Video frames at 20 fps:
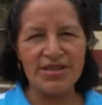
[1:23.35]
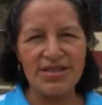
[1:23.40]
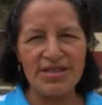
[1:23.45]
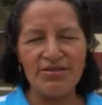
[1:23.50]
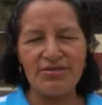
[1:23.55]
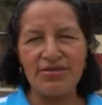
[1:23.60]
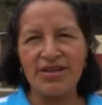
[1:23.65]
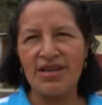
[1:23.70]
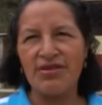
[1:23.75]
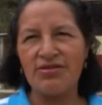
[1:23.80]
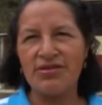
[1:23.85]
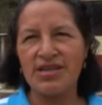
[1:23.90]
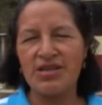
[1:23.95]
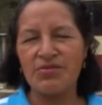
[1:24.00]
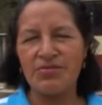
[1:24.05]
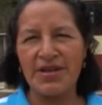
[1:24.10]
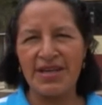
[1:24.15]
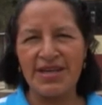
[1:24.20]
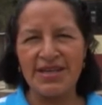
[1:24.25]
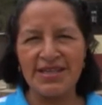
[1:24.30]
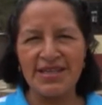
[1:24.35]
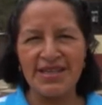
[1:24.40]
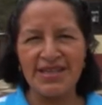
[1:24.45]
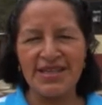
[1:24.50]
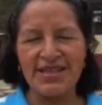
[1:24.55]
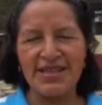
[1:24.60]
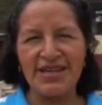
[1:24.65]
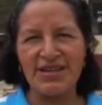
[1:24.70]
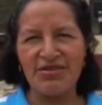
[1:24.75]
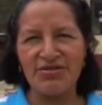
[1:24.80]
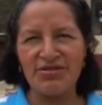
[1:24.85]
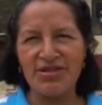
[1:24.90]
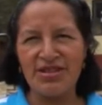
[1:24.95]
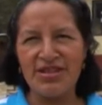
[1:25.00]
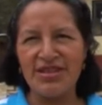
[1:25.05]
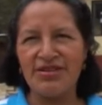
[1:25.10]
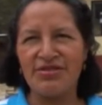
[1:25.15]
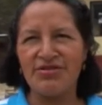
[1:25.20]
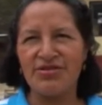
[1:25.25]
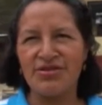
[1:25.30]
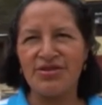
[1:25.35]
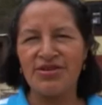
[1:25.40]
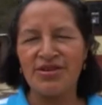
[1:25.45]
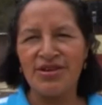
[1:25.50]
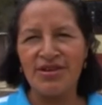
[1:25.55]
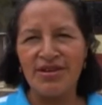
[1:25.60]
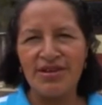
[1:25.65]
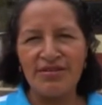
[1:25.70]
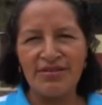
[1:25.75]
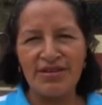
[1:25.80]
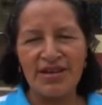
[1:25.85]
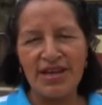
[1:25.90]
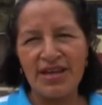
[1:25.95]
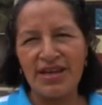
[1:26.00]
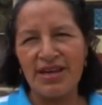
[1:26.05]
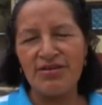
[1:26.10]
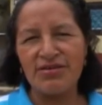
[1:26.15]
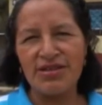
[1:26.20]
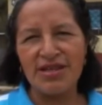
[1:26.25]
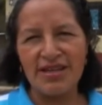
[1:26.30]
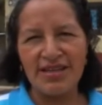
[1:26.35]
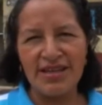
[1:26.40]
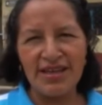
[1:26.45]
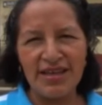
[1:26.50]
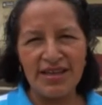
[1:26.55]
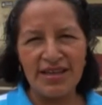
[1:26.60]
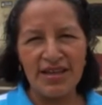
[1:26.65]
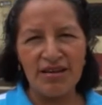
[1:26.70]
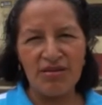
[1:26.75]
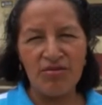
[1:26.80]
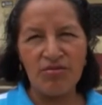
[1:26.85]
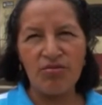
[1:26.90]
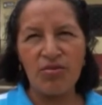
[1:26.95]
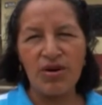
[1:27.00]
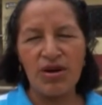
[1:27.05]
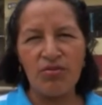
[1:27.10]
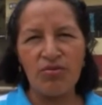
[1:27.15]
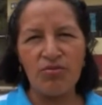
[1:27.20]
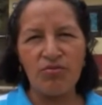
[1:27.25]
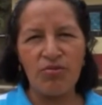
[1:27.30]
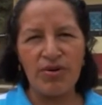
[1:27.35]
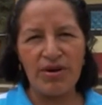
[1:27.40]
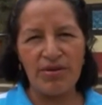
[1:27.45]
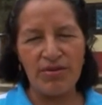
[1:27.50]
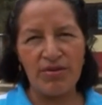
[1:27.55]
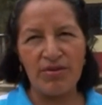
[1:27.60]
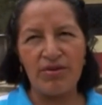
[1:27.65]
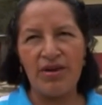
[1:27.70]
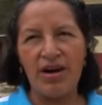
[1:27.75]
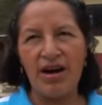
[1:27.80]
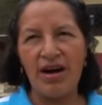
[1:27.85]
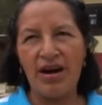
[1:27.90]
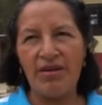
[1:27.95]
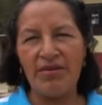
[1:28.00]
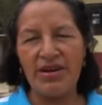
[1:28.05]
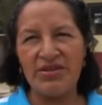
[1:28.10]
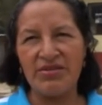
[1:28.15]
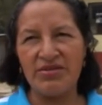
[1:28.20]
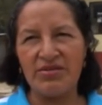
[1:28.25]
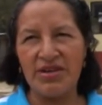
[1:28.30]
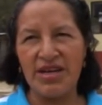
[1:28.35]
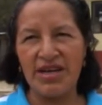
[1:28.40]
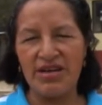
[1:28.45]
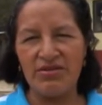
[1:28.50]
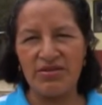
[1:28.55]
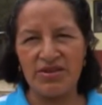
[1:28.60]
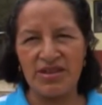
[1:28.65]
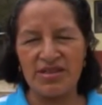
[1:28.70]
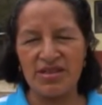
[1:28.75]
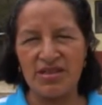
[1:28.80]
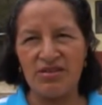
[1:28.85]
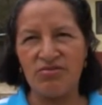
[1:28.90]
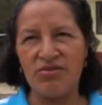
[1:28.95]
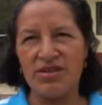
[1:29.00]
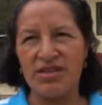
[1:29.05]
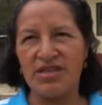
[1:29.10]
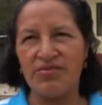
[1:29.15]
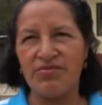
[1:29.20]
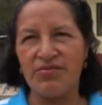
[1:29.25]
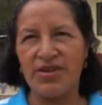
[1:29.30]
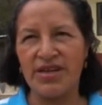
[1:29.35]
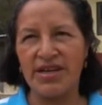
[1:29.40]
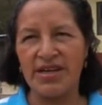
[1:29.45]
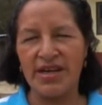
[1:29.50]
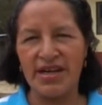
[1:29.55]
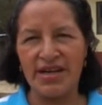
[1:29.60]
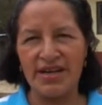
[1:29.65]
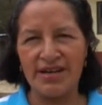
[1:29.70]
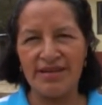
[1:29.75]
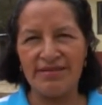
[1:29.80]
ha sido que los desparasiten a los niños, que los atiendan a un pueblo abandonado que se encuentra por acá.